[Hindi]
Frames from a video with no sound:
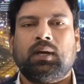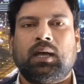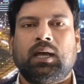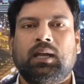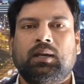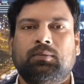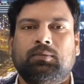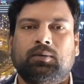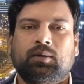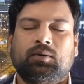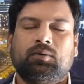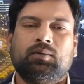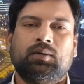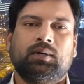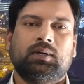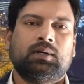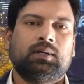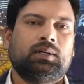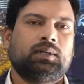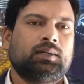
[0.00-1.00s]
हेल्प
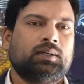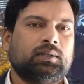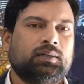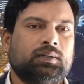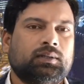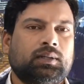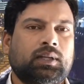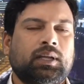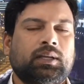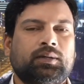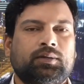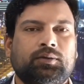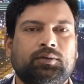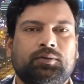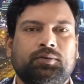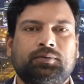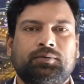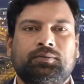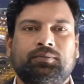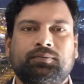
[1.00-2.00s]
करूँगा थैंक यू